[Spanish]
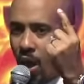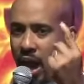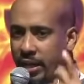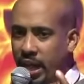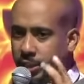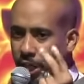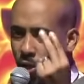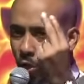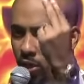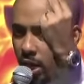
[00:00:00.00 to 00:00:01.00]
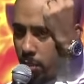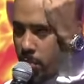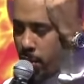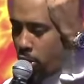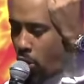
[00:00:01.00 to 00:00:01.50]
el que ha sido
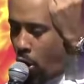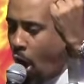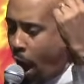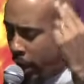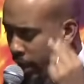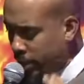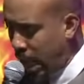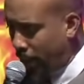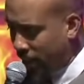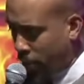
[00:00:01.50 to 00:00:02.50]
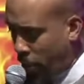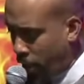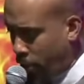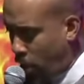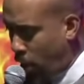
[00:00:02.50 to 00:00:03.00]
redimido, el que sabe de dónde Dios lo